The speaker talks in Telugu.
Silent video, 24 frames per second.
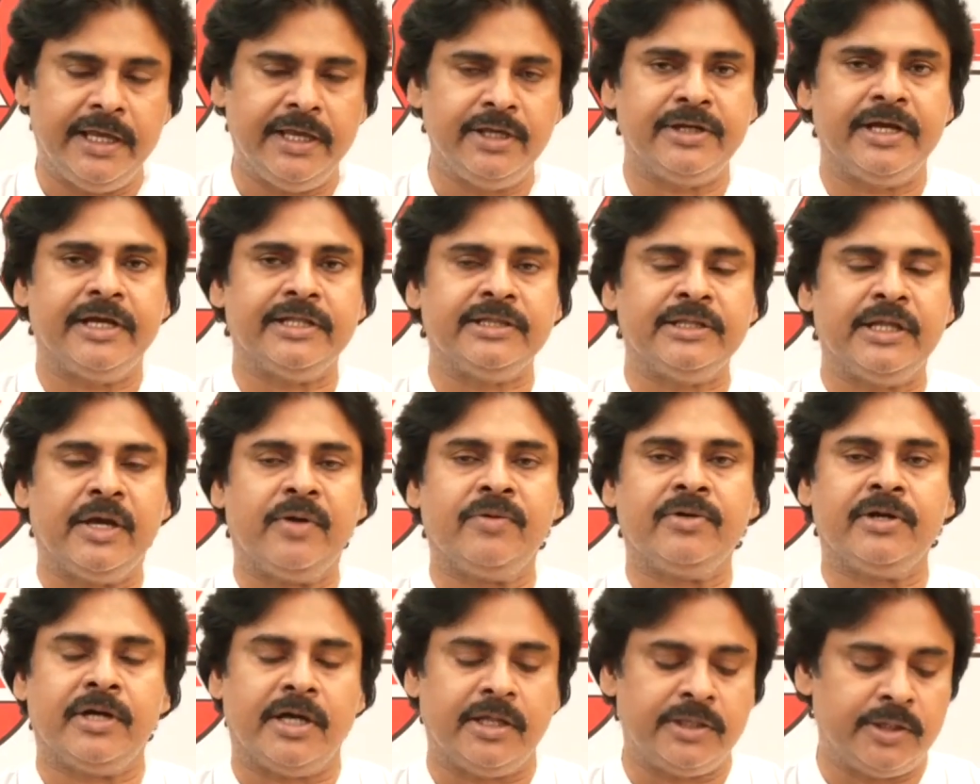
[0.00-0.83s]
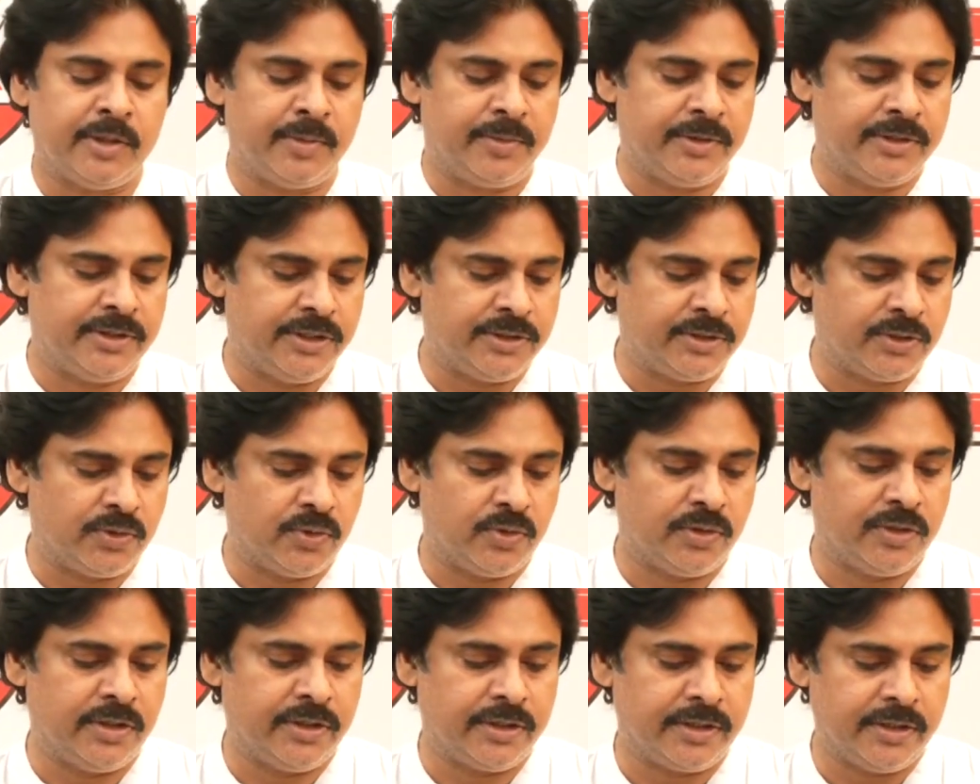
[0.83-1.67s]
లేయర్ వేద్దామని ఆంధ్రప్రదేశ్
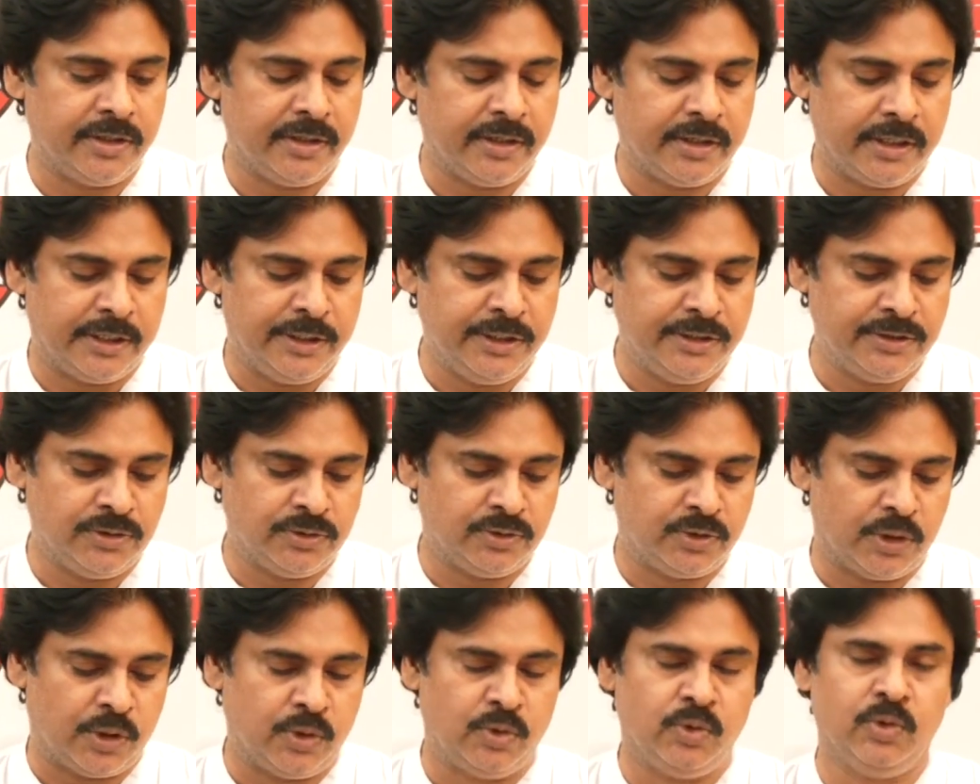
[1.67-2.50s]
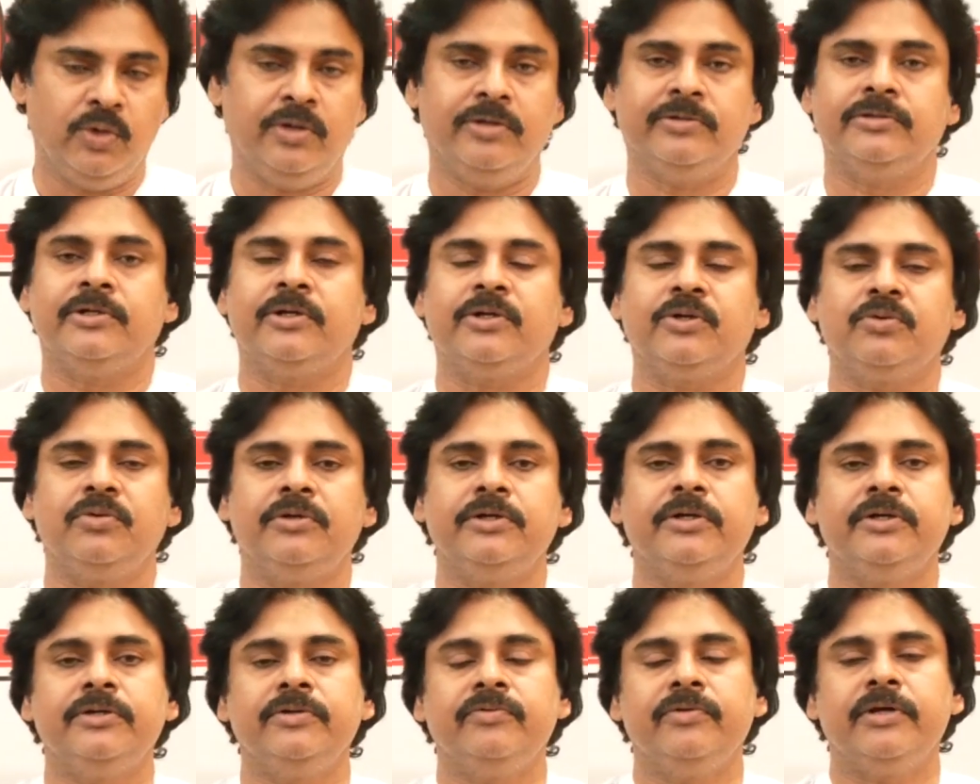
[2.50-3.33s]
రోడ్లకి కనీసం తక్కువలో తక్కువ
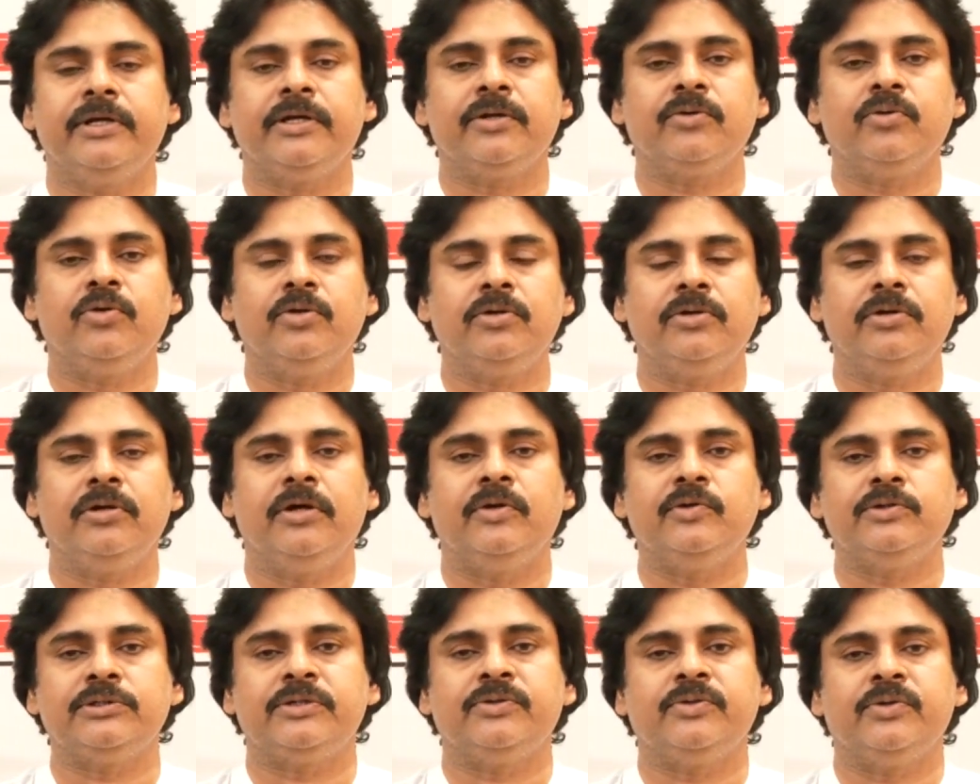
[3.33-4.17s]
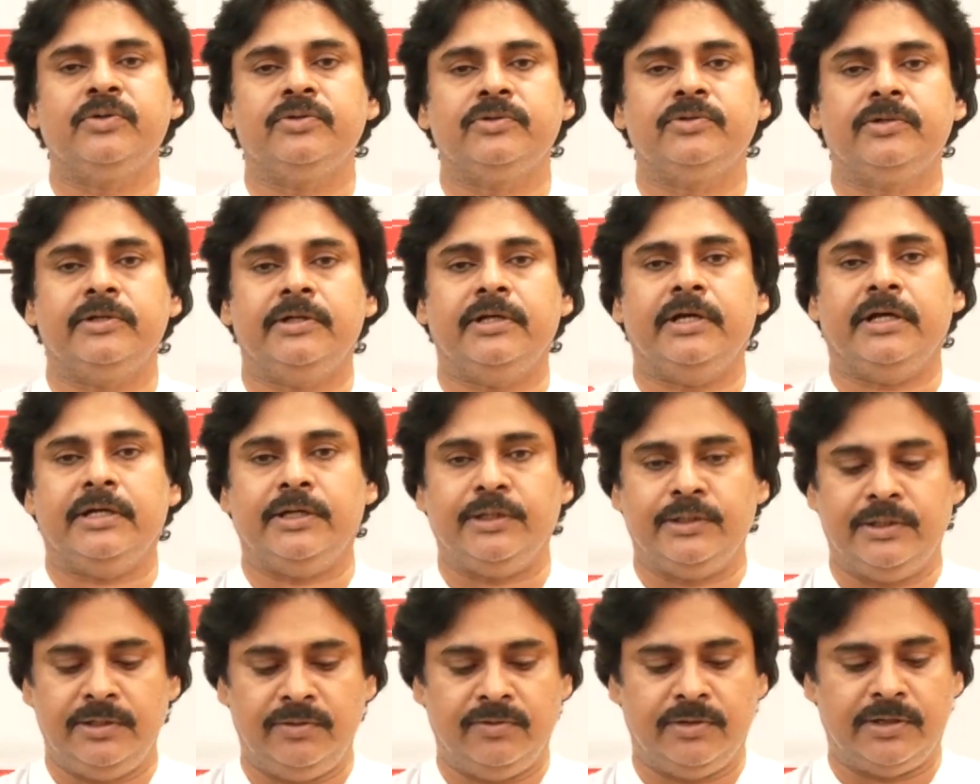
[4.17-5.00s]
ఏడు వేల కోట్లు అవసరం అవుతాయి
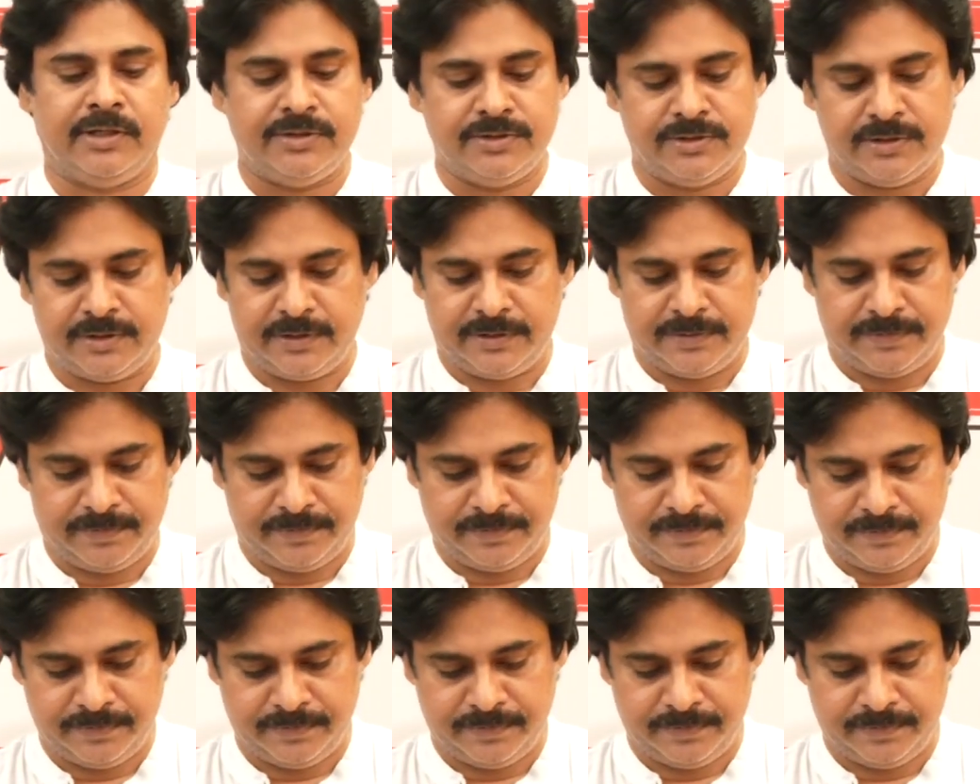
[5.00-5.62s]
అన్నది ఒక అంచనా